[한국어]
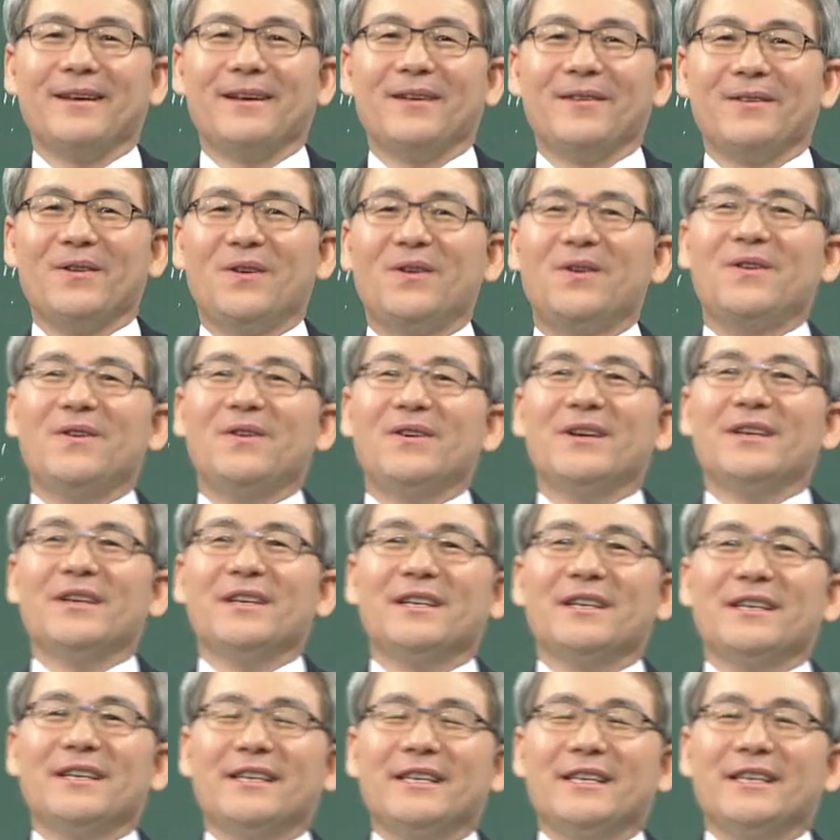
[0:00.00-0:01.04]
또
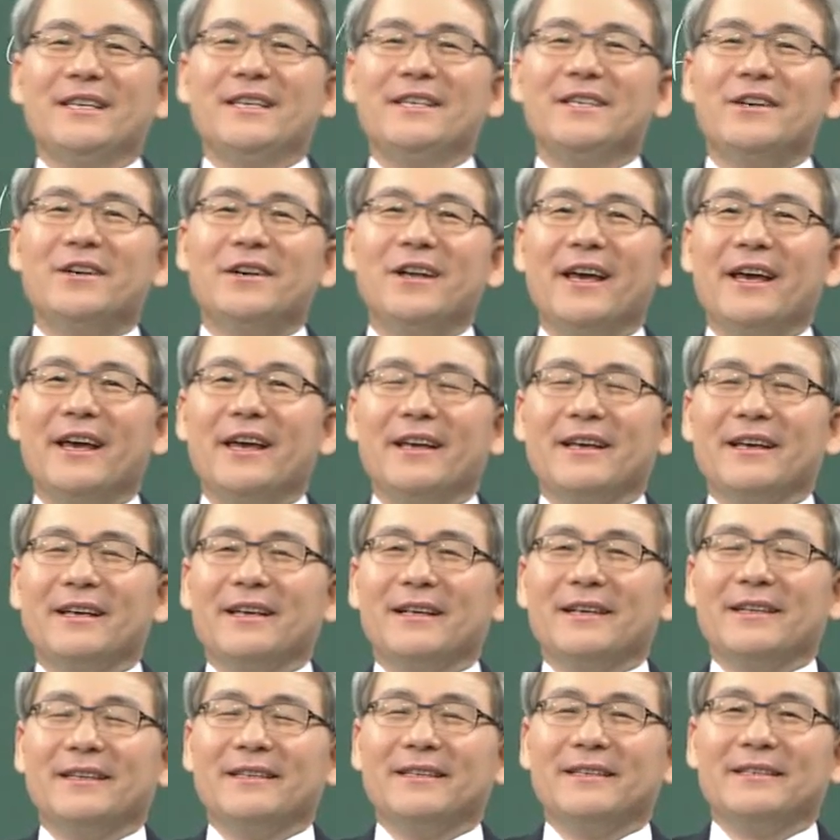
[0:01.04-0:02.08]
이전에
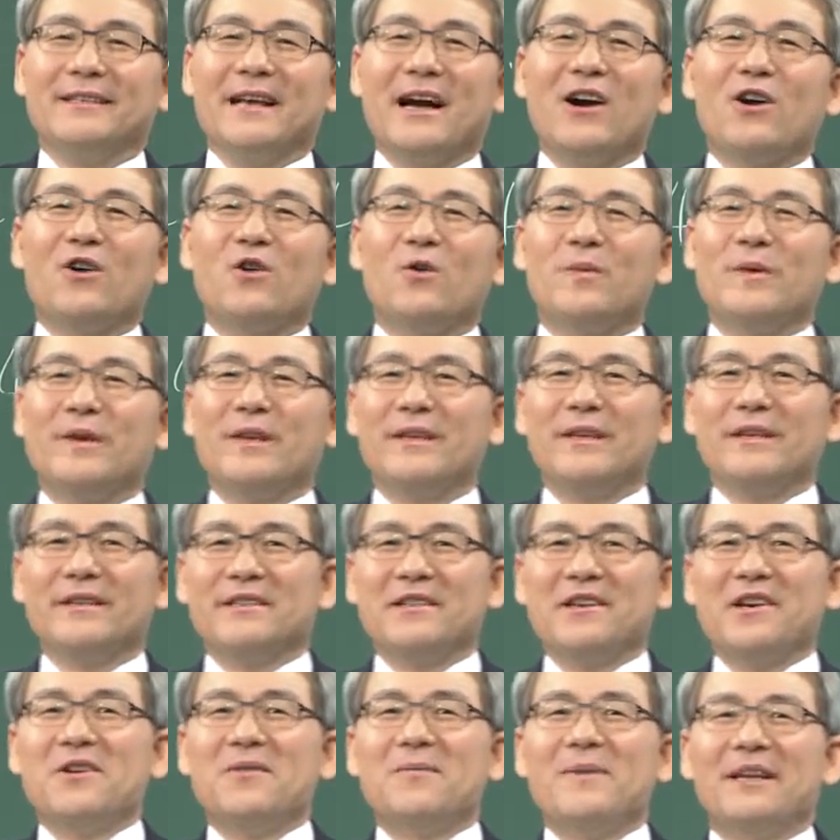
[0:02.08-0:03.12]
야곱이
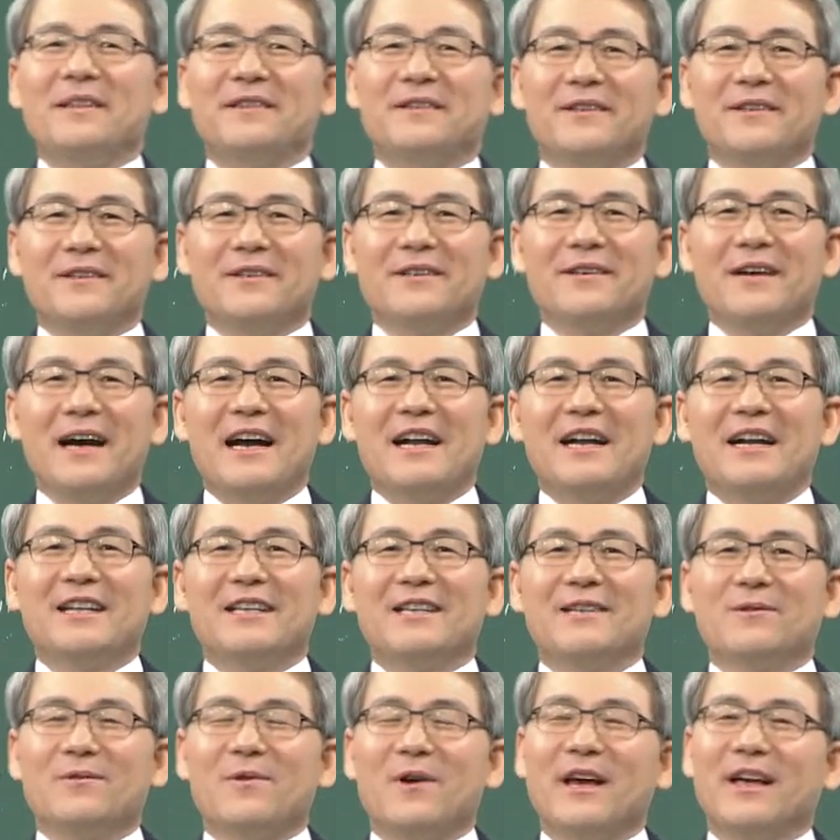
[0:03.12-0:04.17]
체험했던 그
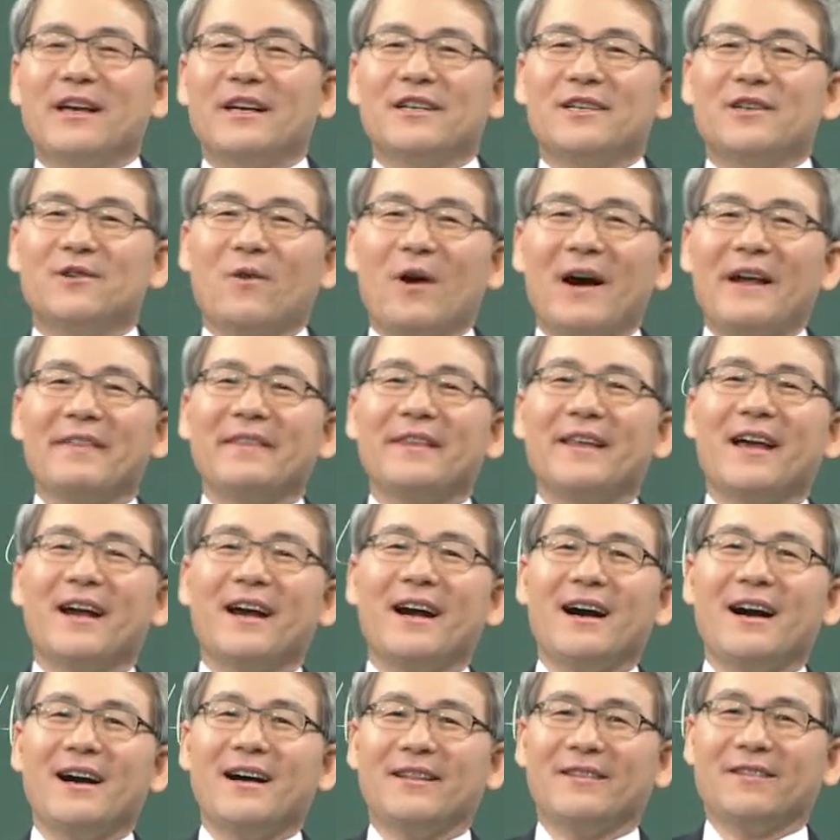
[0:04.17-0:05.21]
하나님과의 그
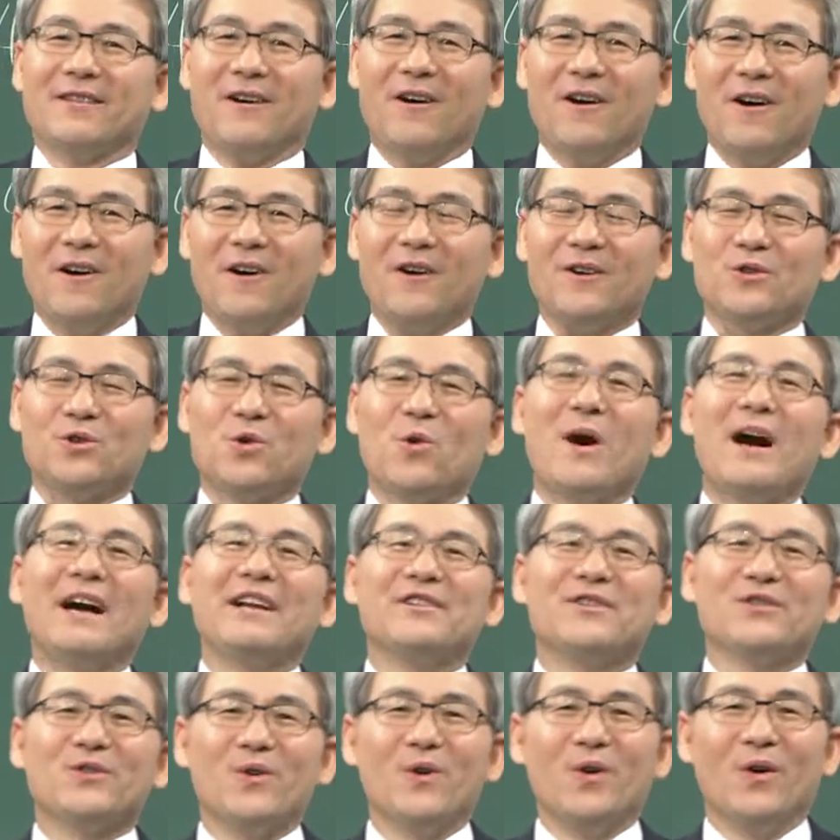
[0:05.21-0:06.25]
관계가 더
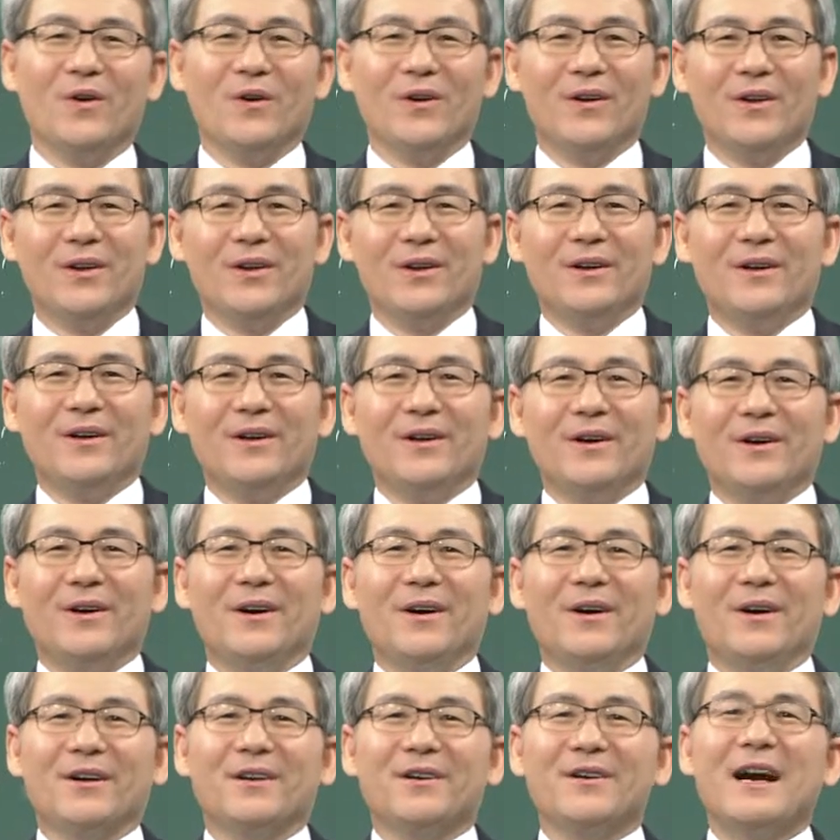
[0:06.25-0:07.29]
좋아지고
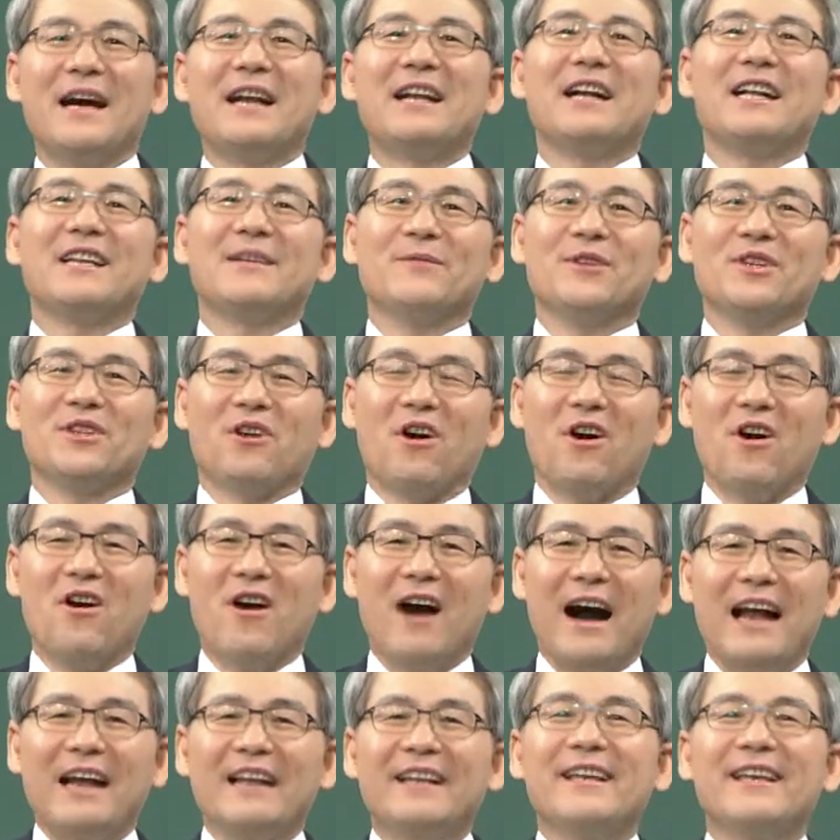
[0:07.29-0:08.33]
어, 그 하나님을 더
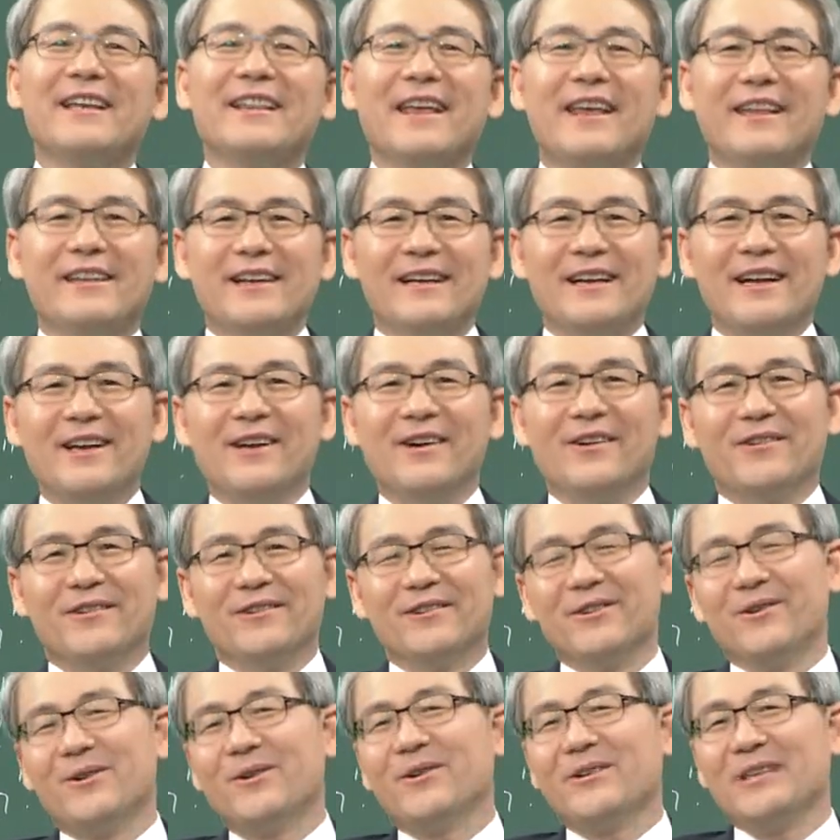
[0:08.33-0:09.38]
알게 되잖아요.
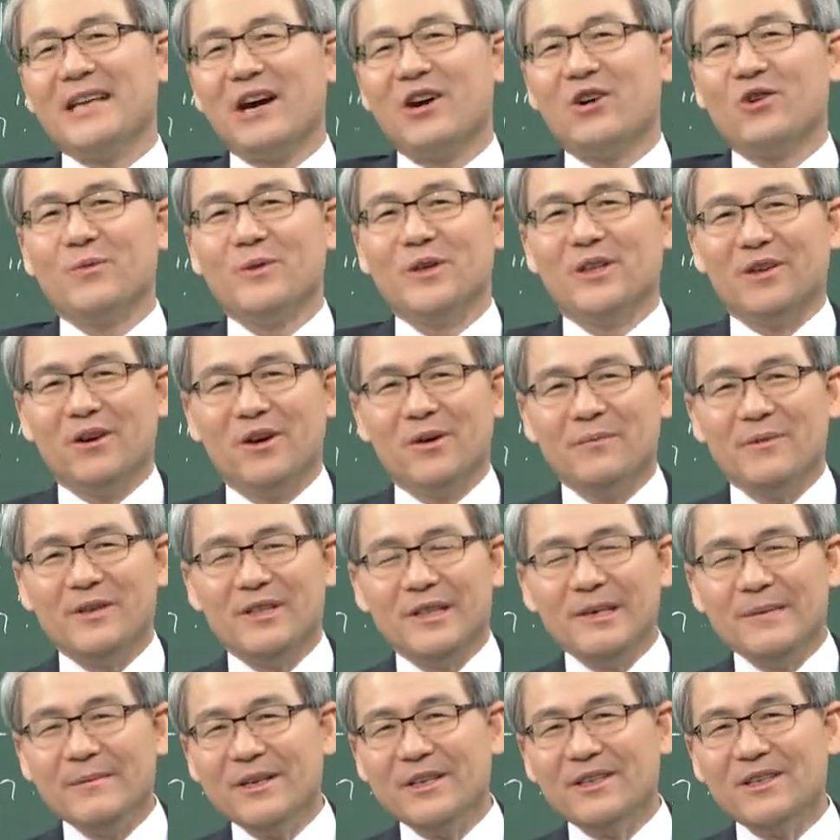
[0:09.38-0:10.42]
그리고 야곱이 더 믿음이